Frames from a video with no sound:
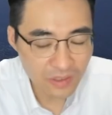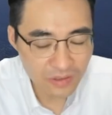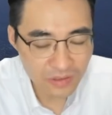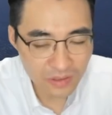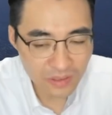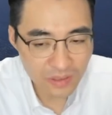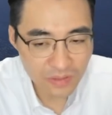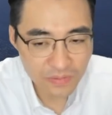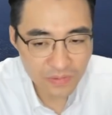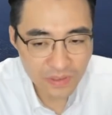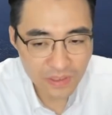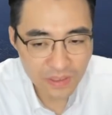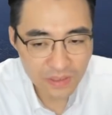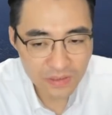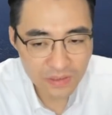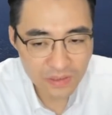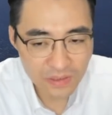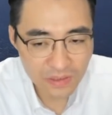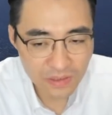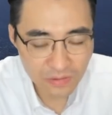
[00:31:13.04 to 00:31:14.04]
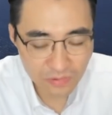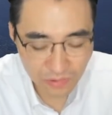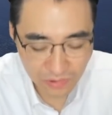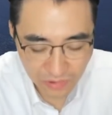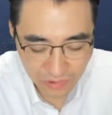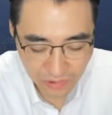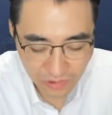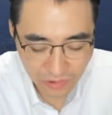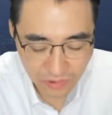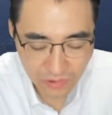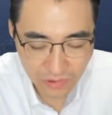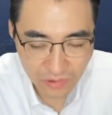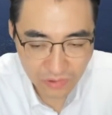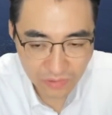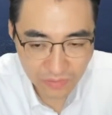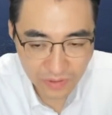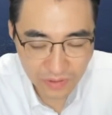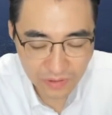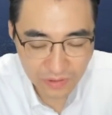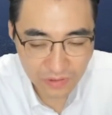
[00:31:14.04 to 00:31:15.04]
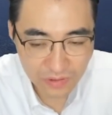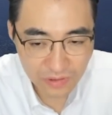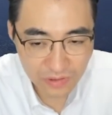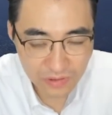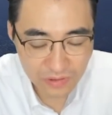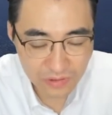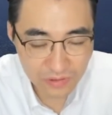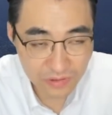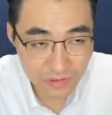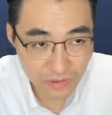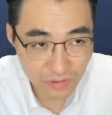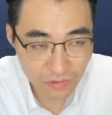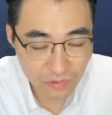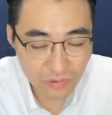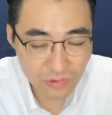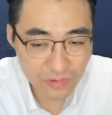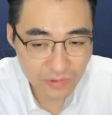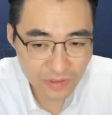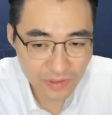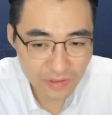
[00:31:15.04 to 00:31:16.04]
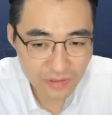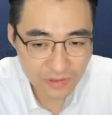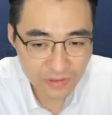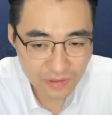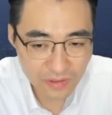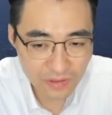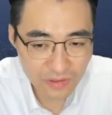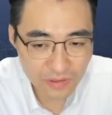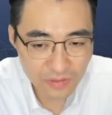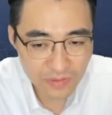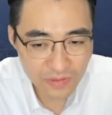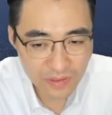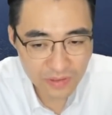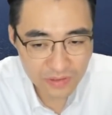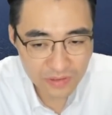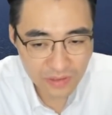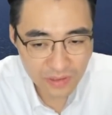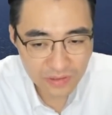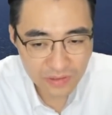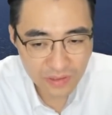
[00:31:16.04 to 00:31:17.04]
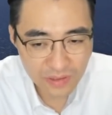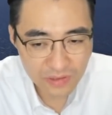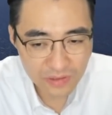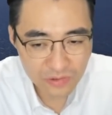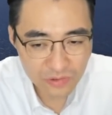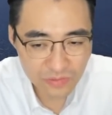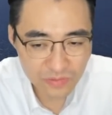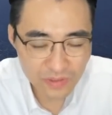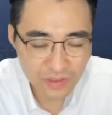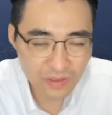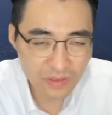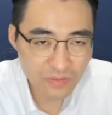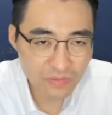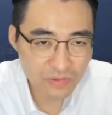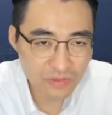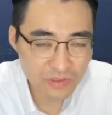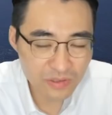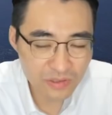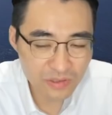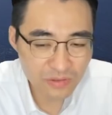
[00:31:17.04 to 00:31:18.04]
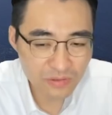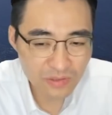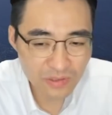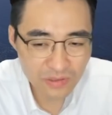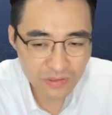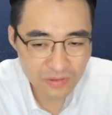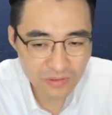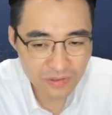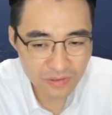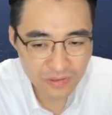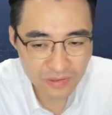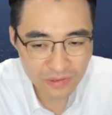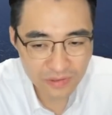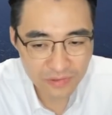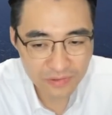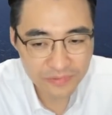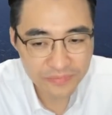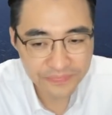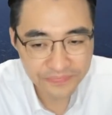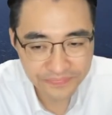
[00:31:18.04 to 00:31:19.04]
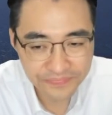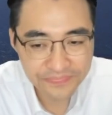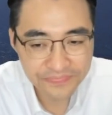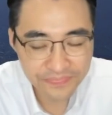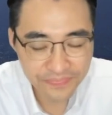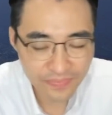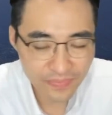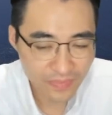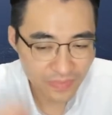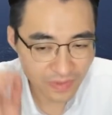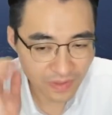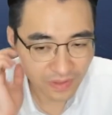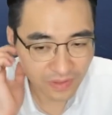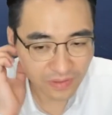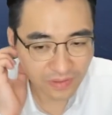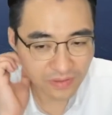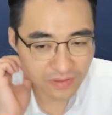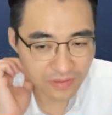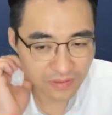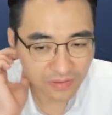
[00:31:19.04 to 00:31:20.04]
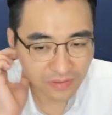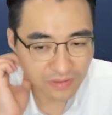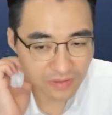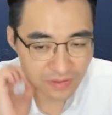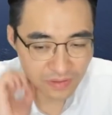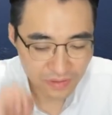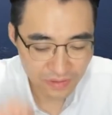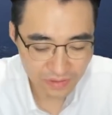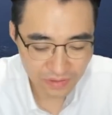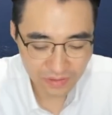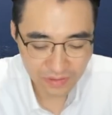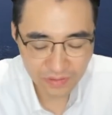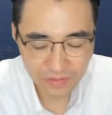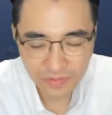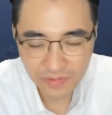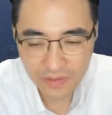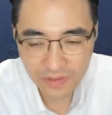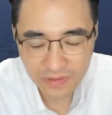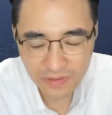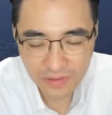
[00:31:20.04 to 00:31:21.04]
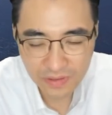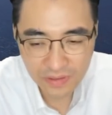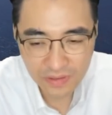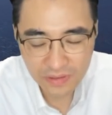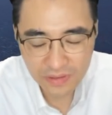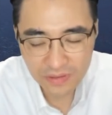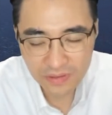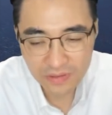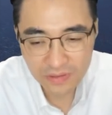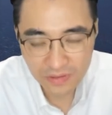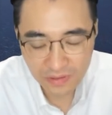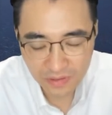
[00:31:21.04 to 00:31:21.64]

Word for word: 리비안이 원통형 배터리를 이제 공급을 하는데 리비안이 생산이 좀 생각보다 지연되는 것 같아요. 예, 리비안의